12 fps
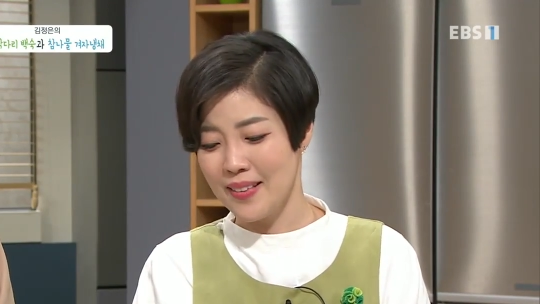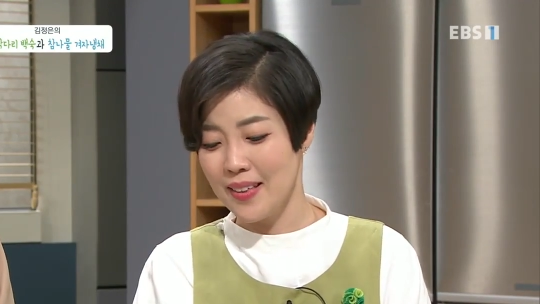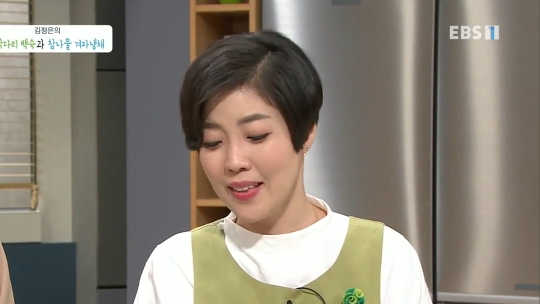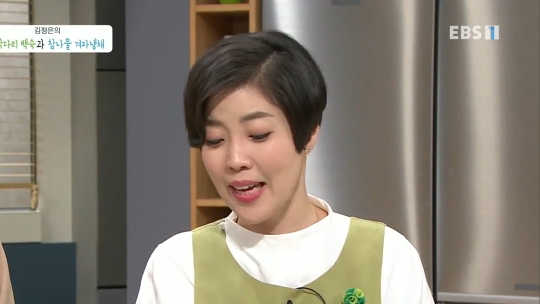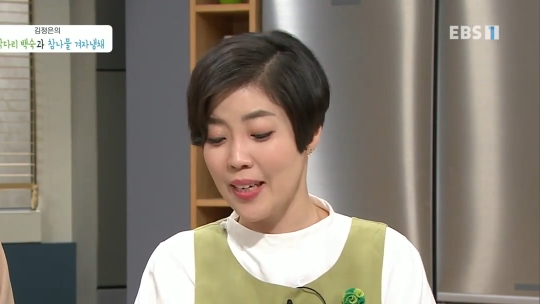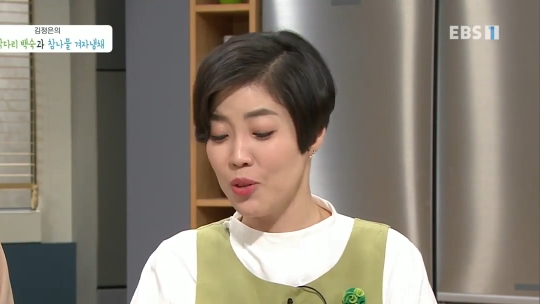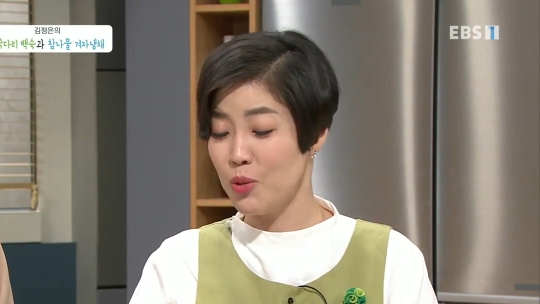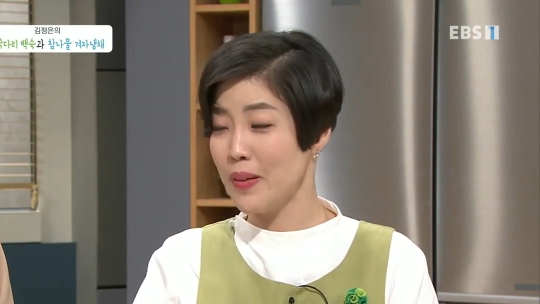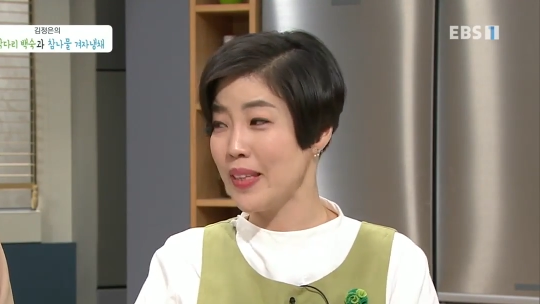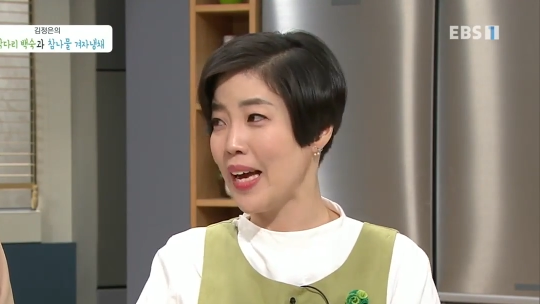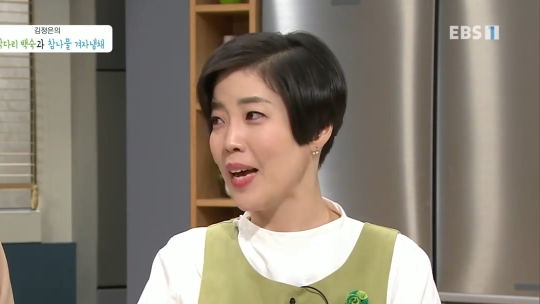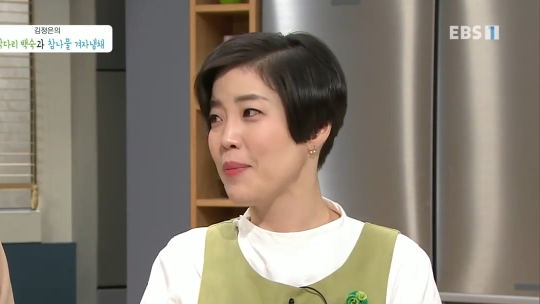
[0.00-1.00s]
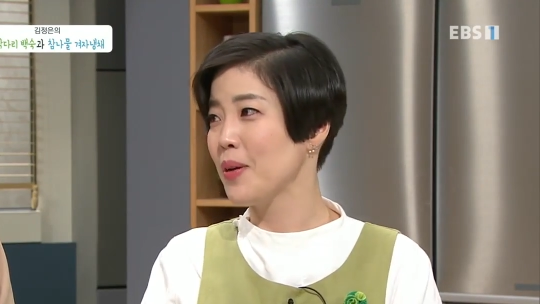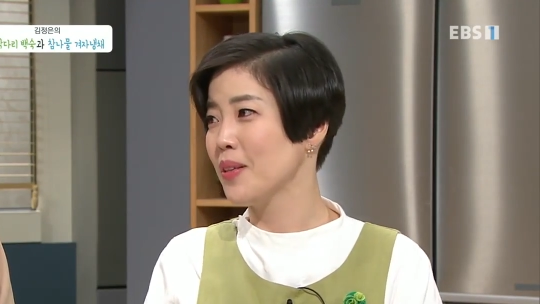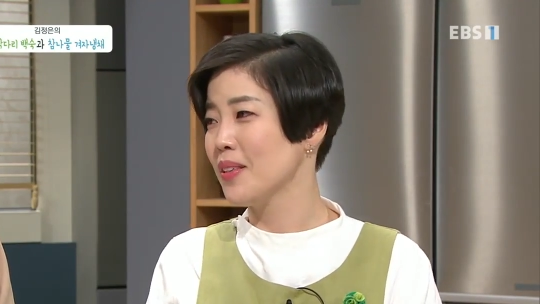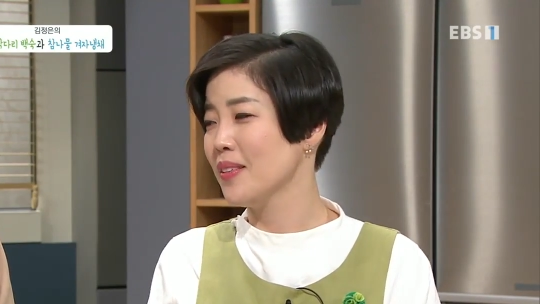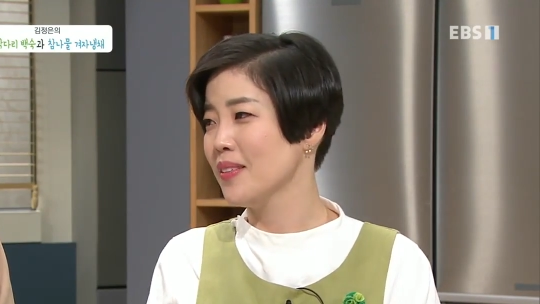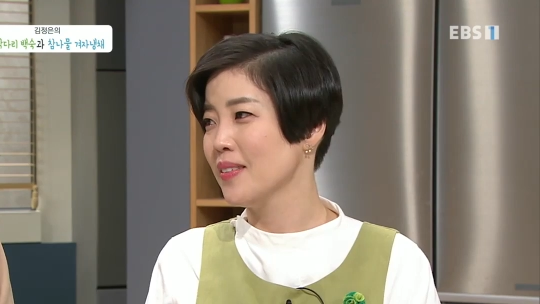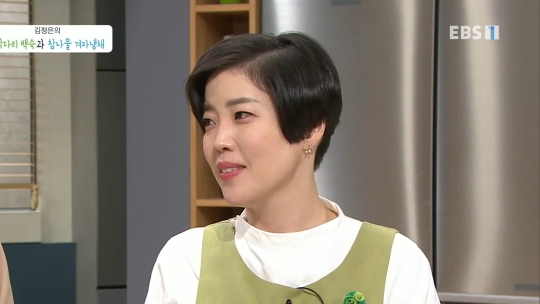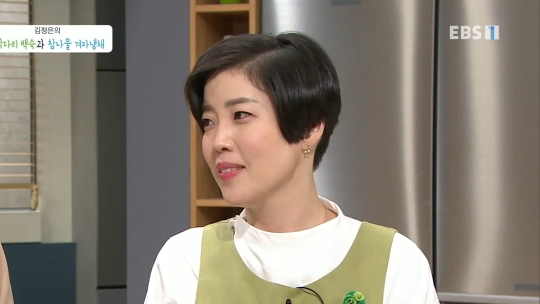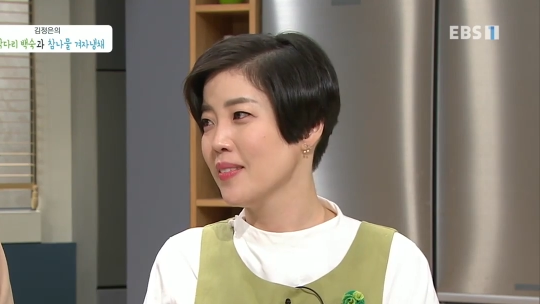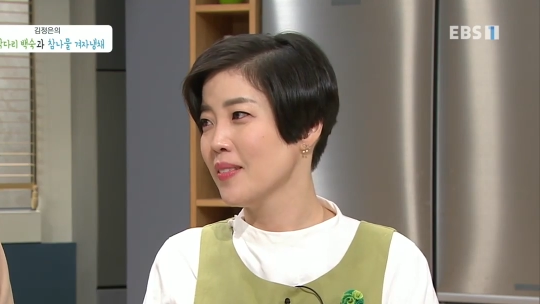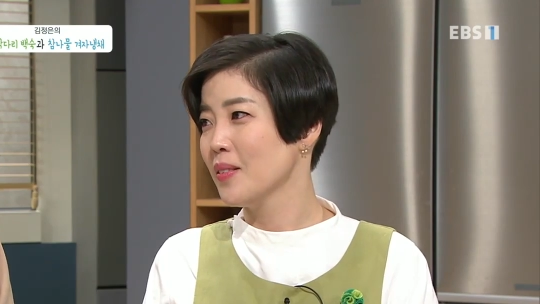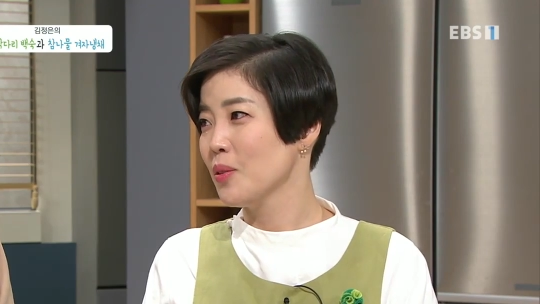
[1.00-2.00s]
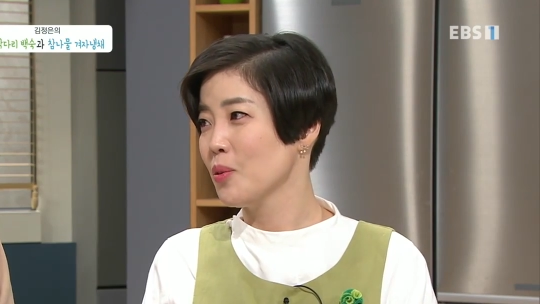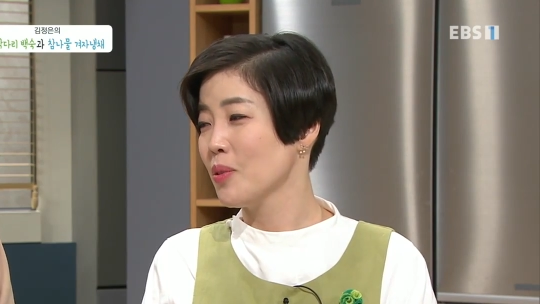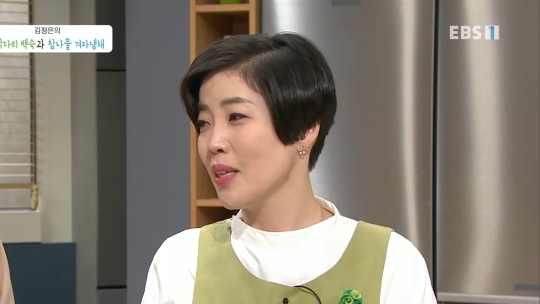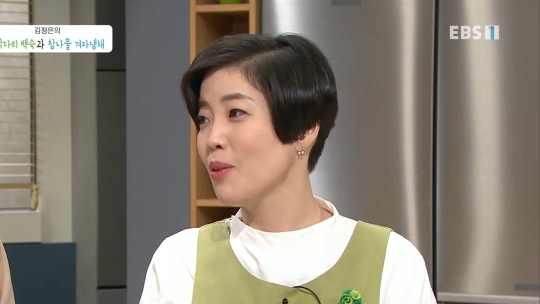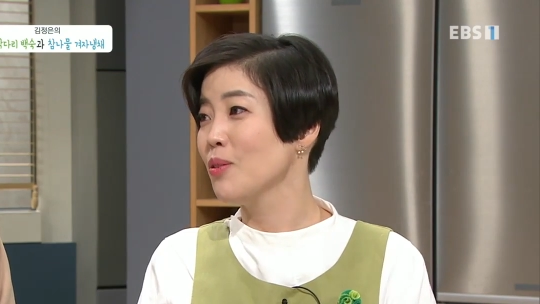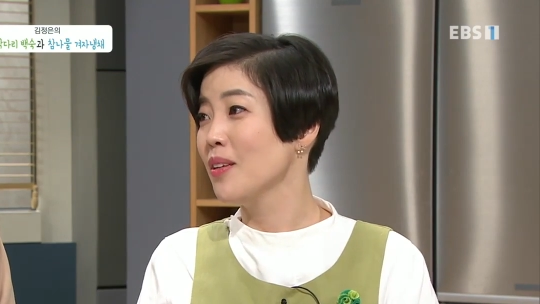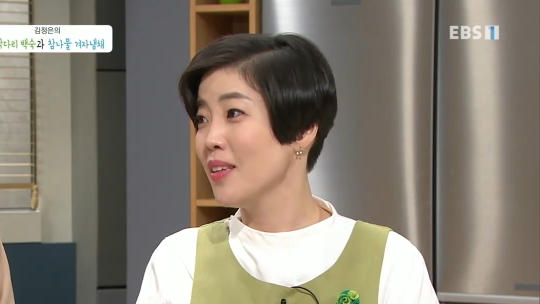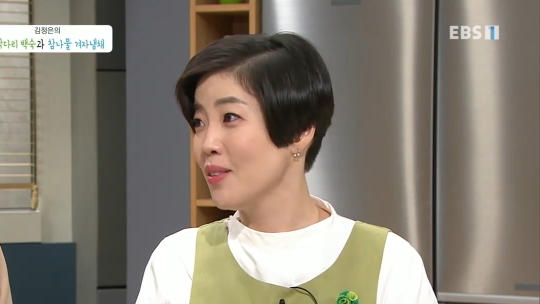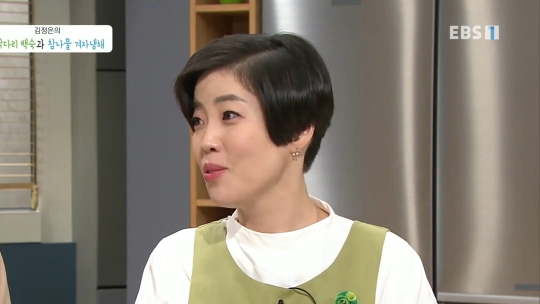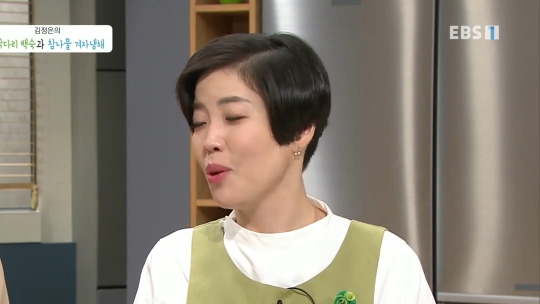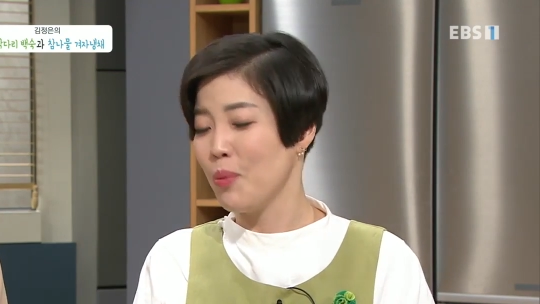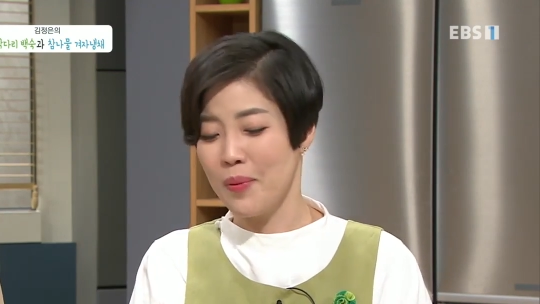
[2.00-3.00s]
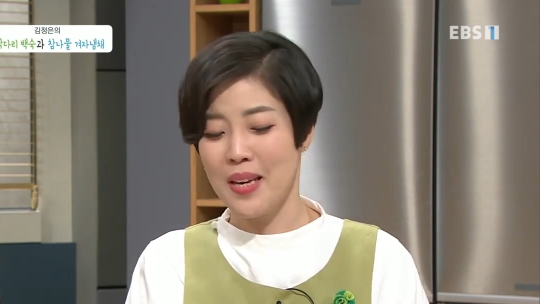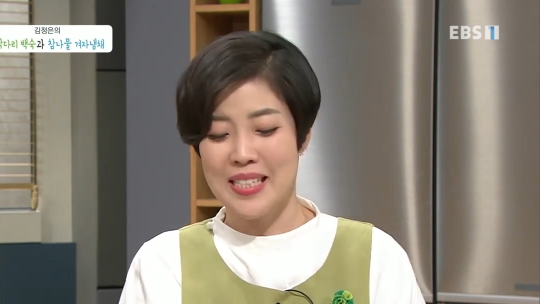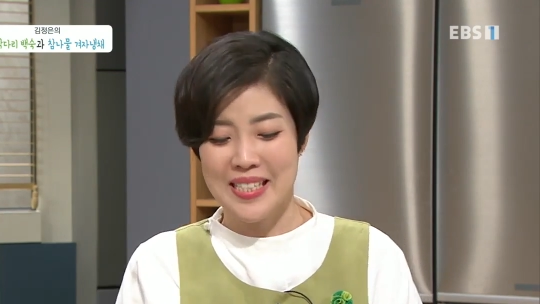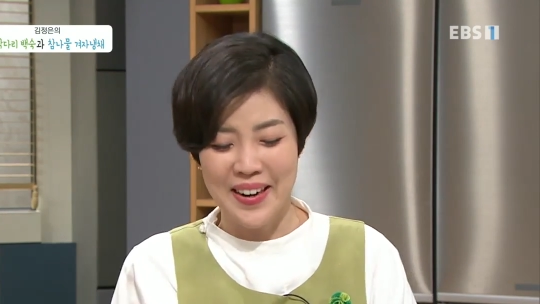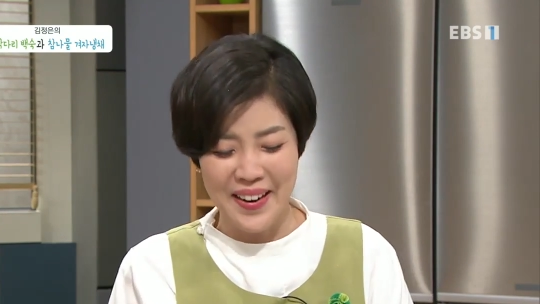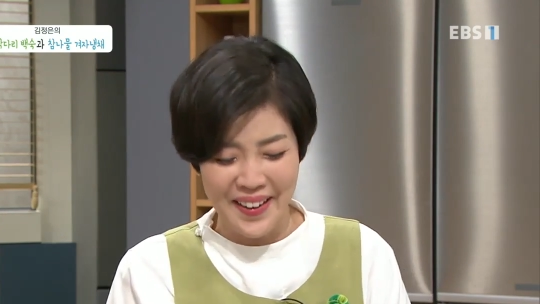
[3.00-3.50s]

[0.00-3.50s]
근데 다리로만 다 하면은 또 싸울 일도 없겠죠.